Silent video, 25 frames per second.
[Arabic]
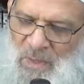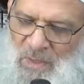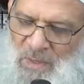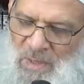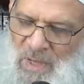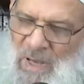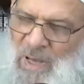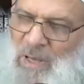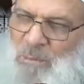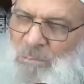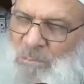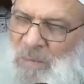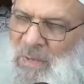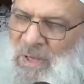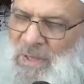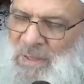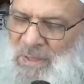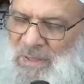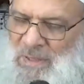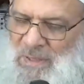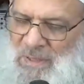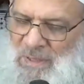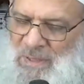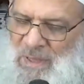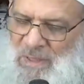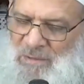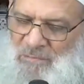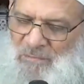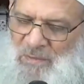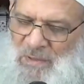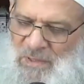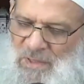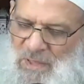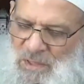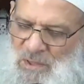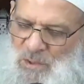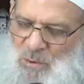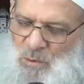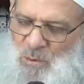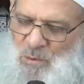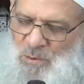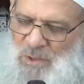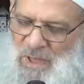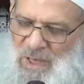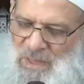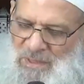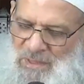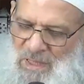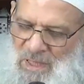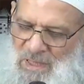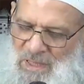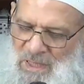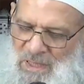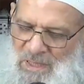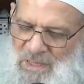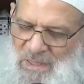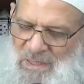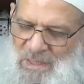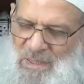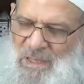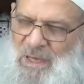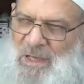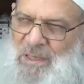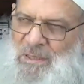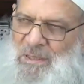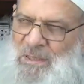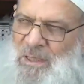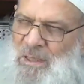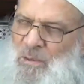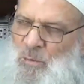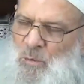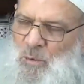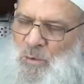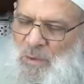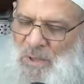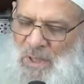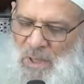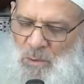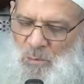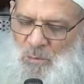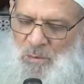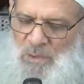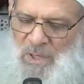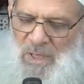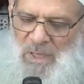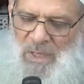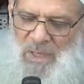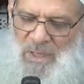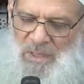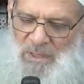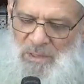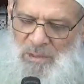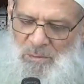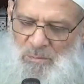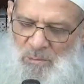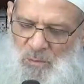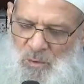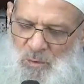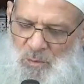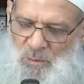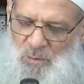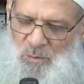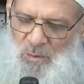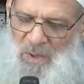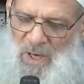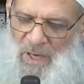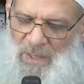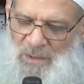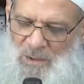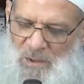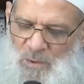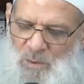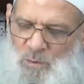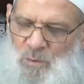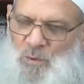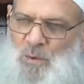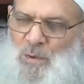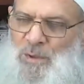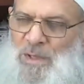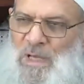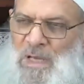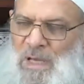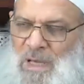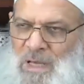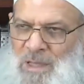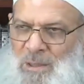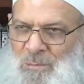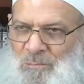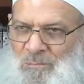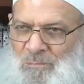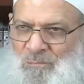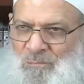تأمل كيف تجد تحت ذلك أنه لولا حلمه عن الجناه